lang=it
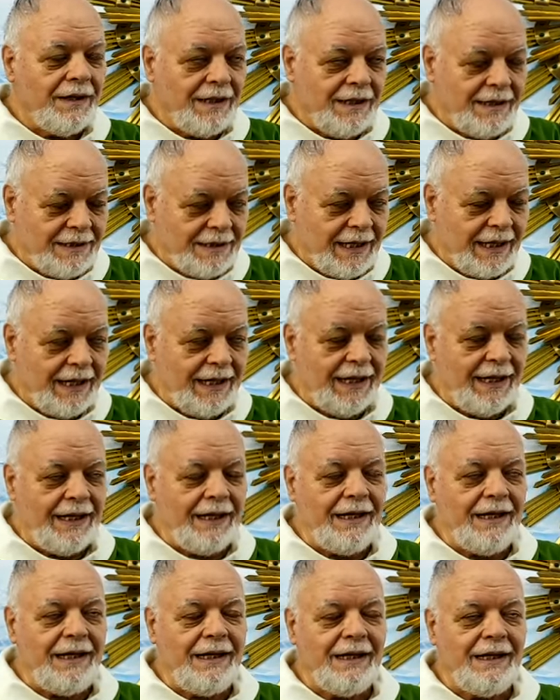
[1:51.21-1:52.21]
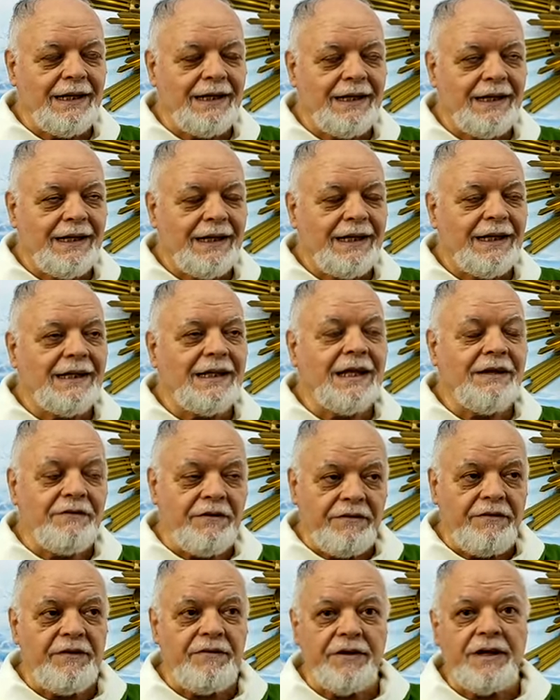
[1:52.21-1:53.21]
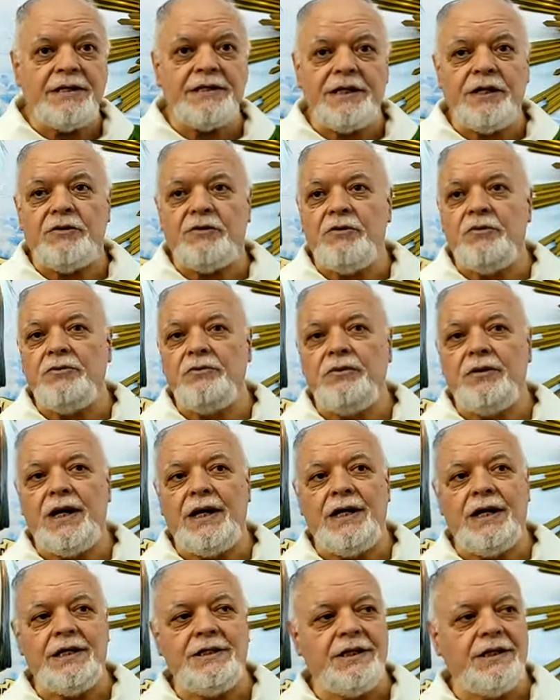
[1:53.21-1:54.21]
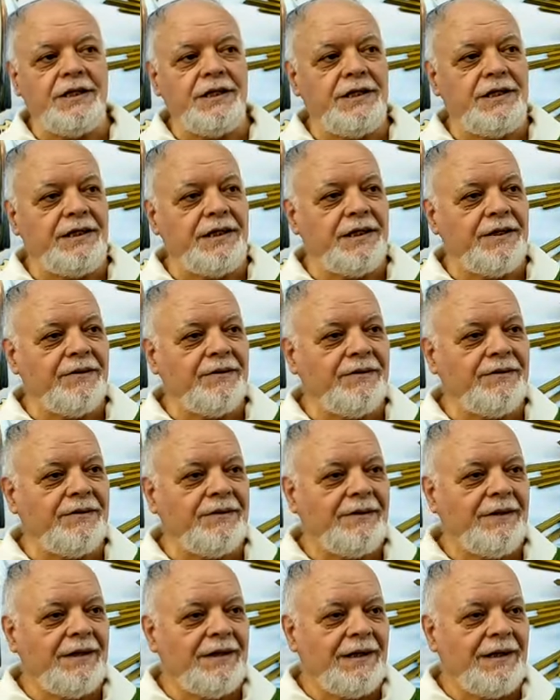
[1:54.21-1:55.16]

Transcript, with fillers: Israele, deve vivere secondo la legge di Dio.